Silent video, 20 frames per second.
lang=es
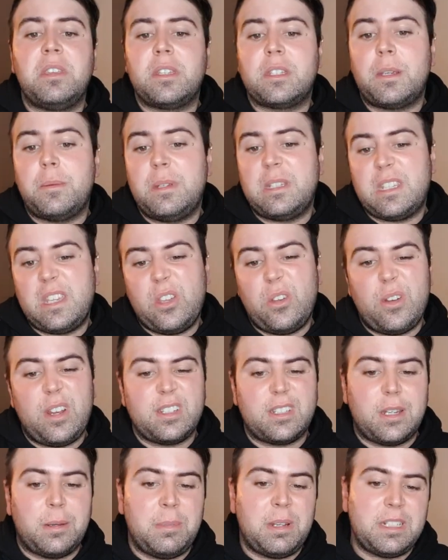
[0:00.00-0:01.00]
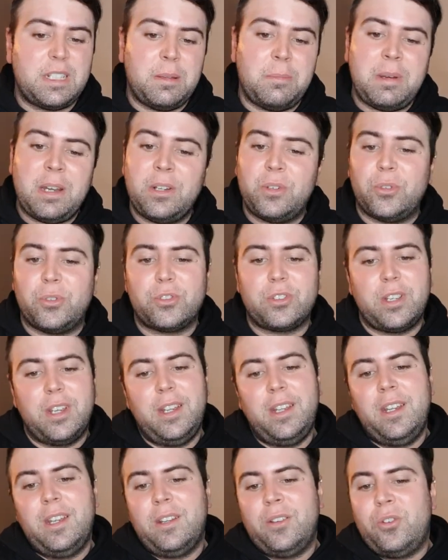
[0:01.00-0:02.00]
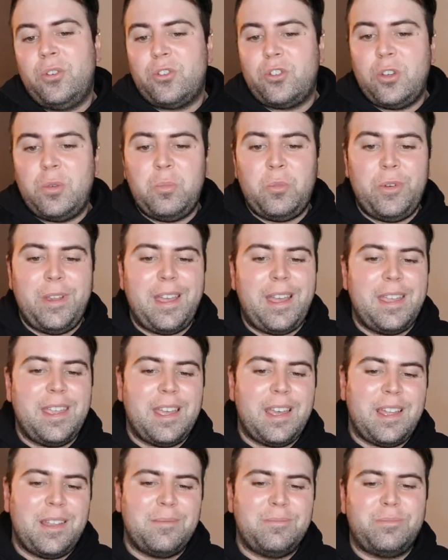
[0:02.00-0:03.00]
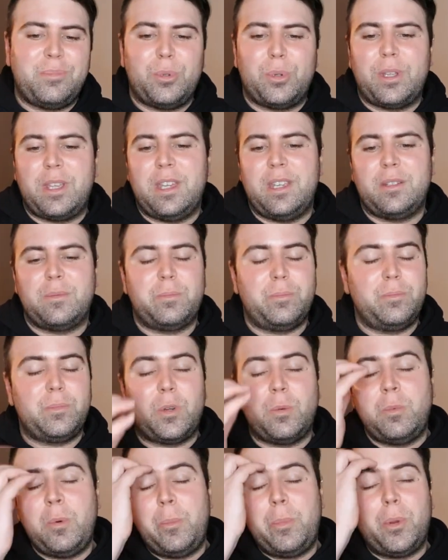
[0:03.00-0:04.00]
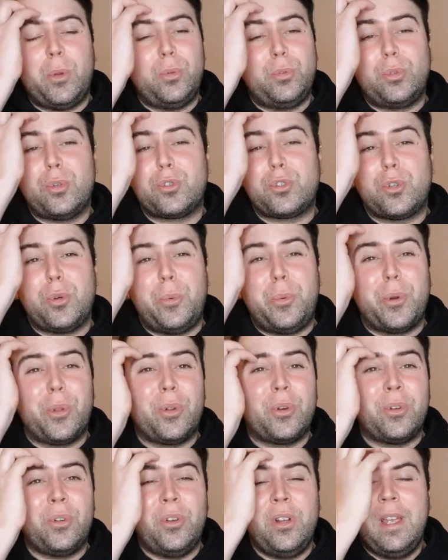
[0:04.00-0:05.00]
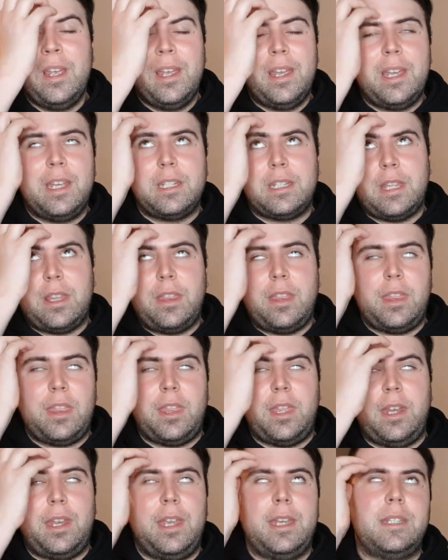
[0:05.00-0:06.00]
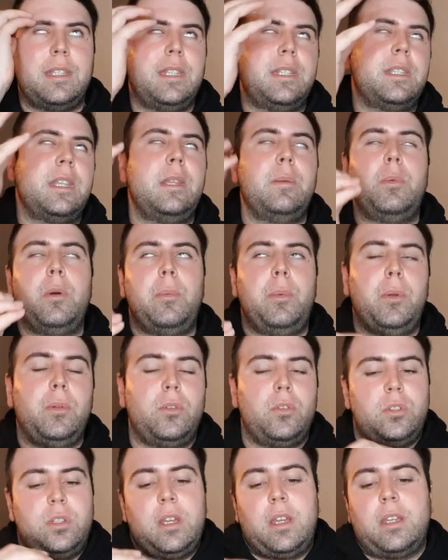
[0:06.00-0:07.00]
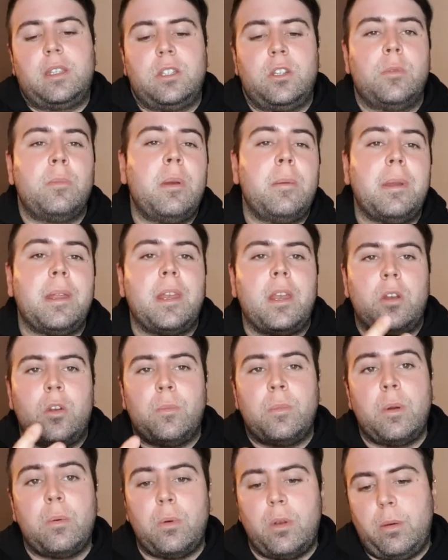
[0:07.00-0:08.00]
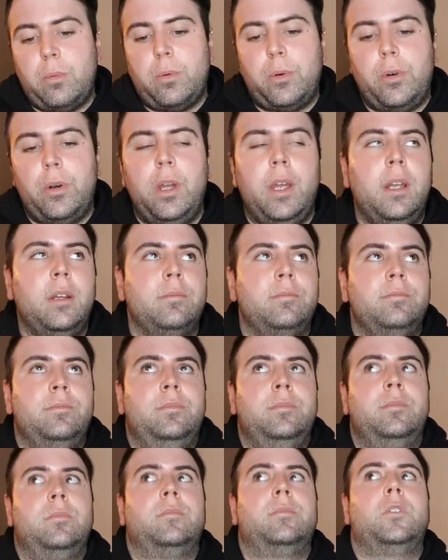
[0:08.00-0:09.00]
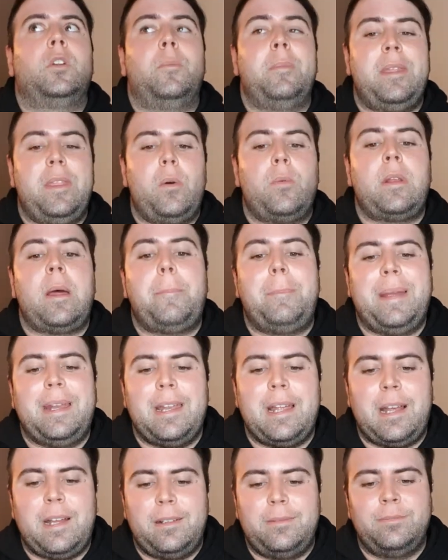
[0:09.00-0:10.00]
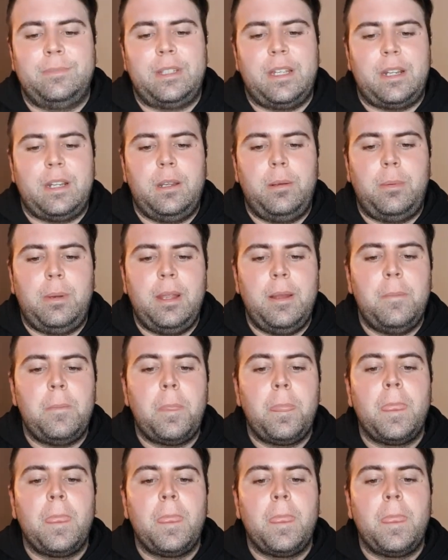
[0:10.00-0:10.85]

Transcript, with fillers: Ya sabéis que yo las cremas de manos no soy muy allá porque es como un producto sobrono, Es decir, es de este tipo de productos de que si no me viene no me vuelvo, mm, no me da una pena terrible.